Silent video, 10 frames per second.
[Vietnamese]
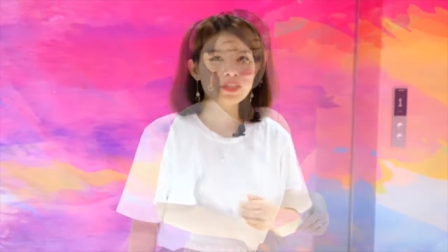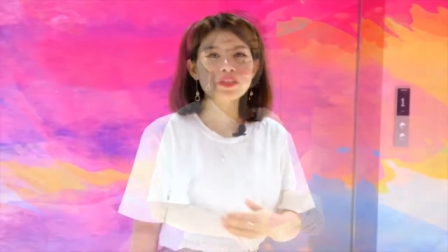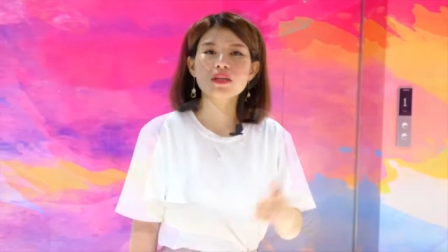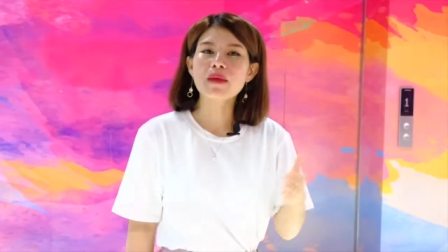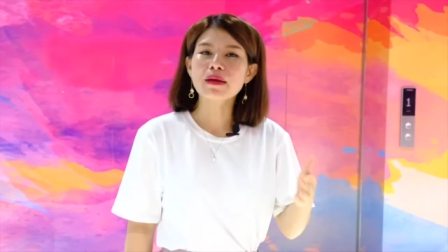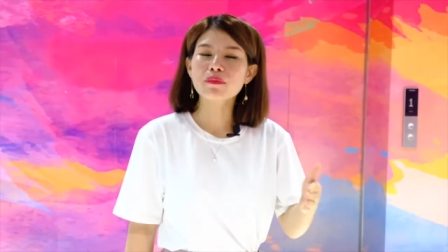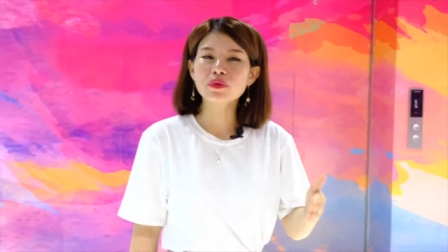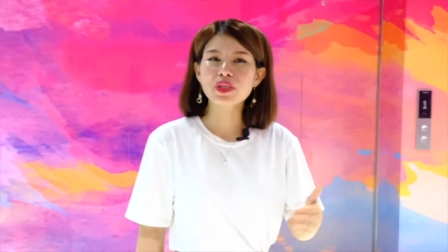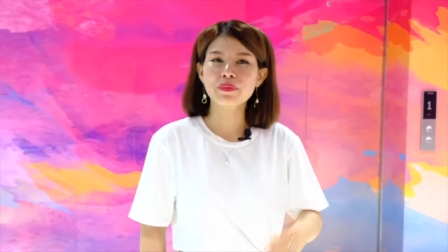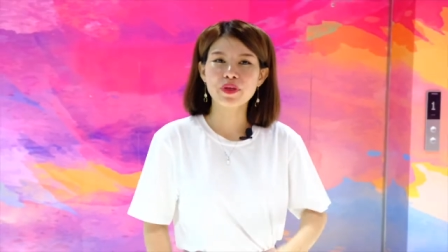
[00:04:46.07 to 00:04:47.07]
Nếu như các bạn
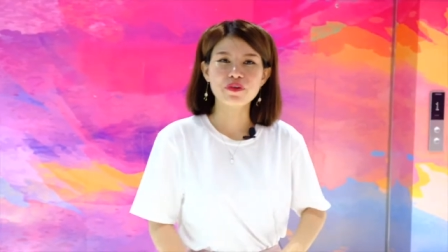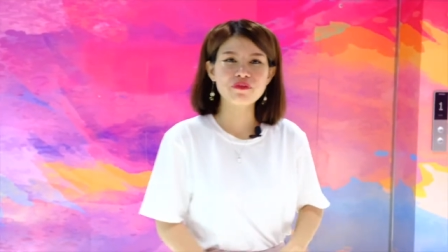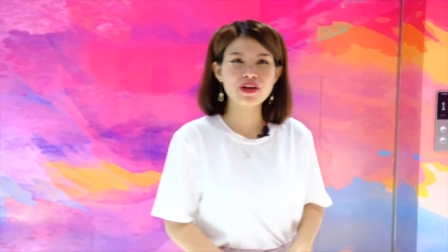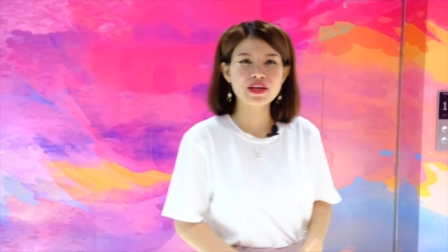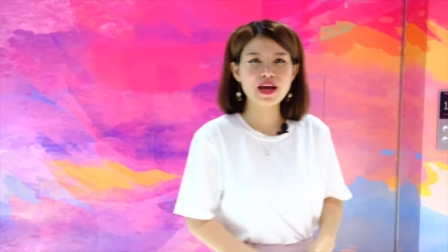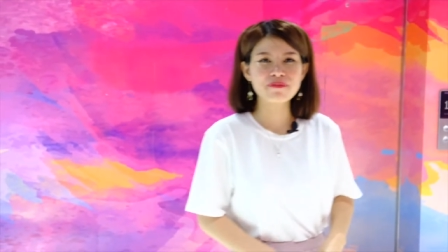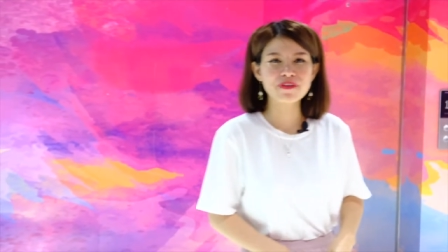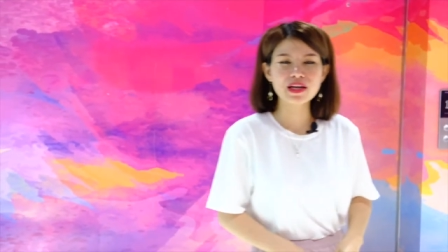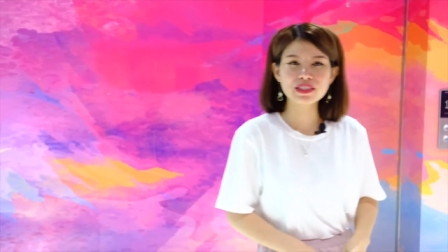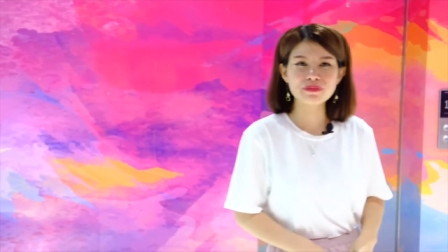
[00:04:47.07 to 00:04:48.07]
muốn tìm hiểu về
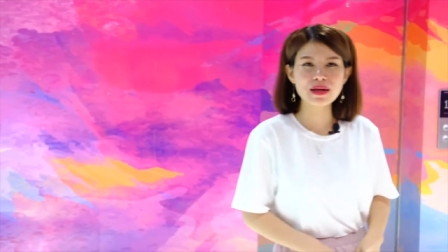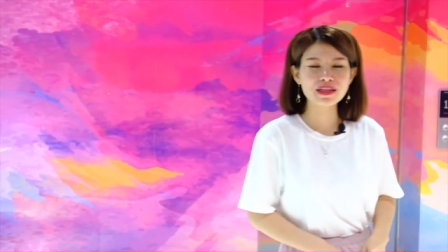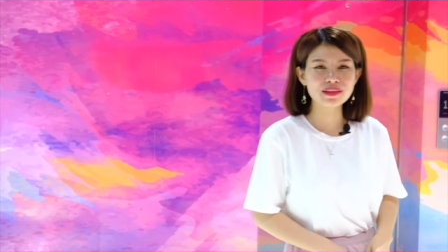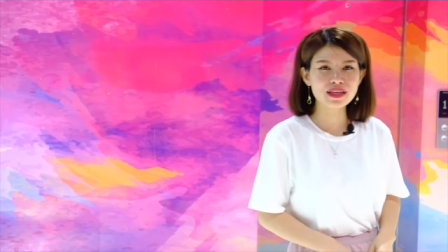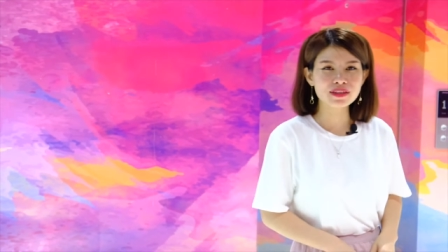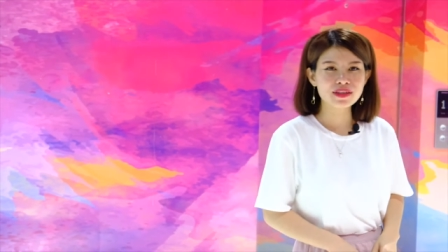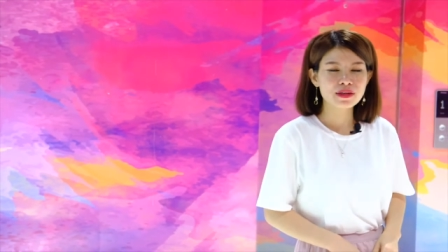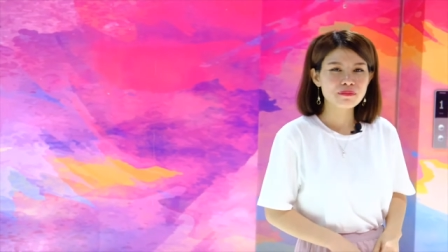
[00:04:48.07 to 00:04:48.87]
affiliate marketing,